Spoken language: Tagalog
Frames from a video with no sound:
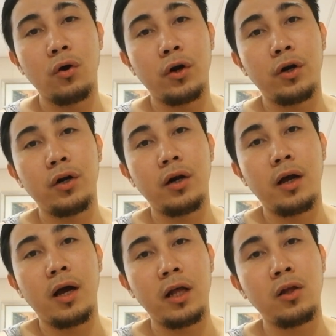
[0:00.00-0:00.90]

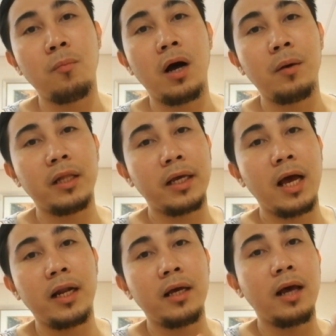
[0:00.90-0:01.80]
or ano mga
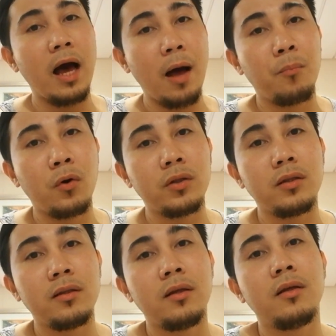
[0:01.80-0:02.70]
nangyari kahapon